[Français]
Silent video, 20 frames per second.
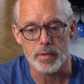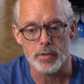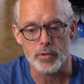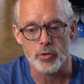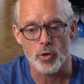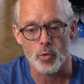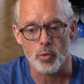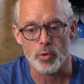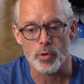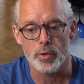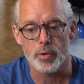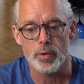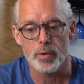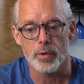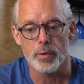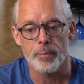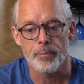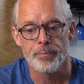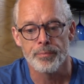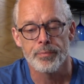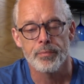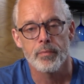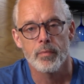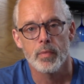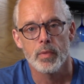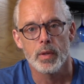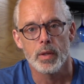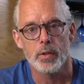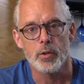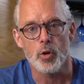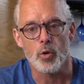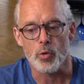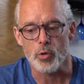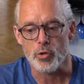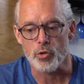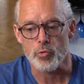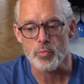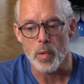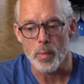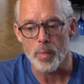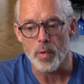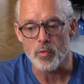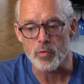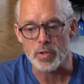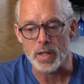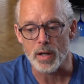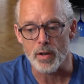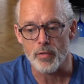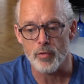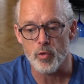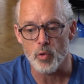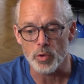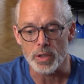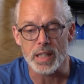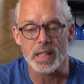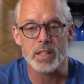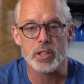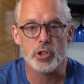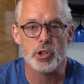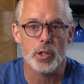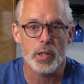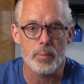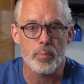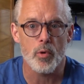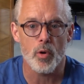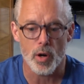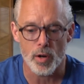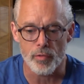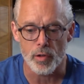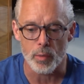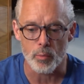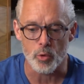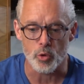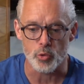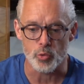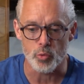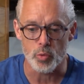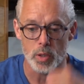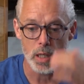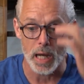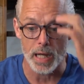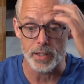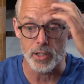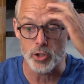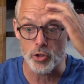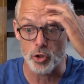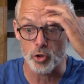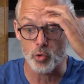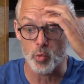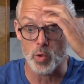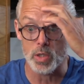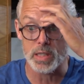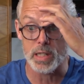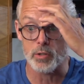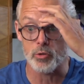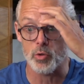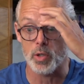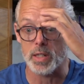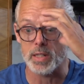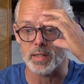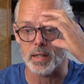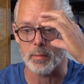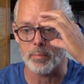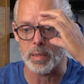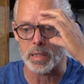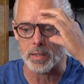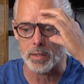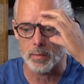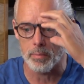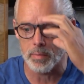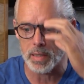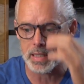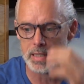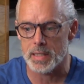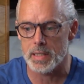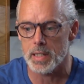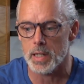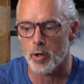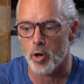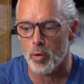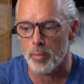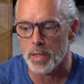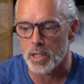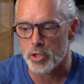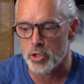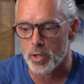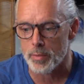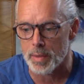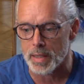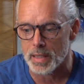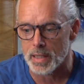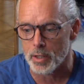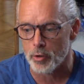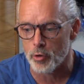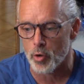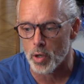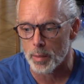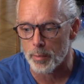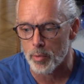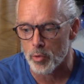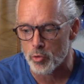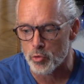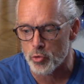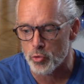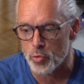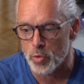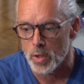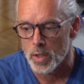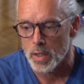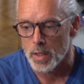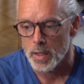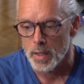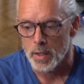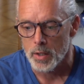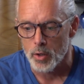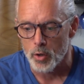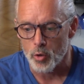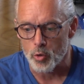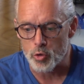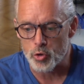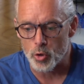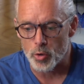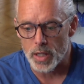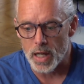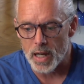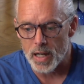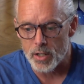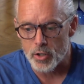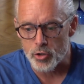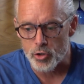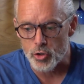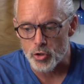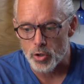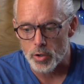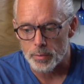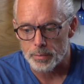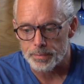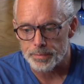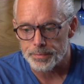donc, donc, je ne peux pas vous en fournir si j'en ai pas avant le mois d'août. Hey, déjà 365 personnes, merci. Il y a combien de gens maintenant qui ont répondu au sondage?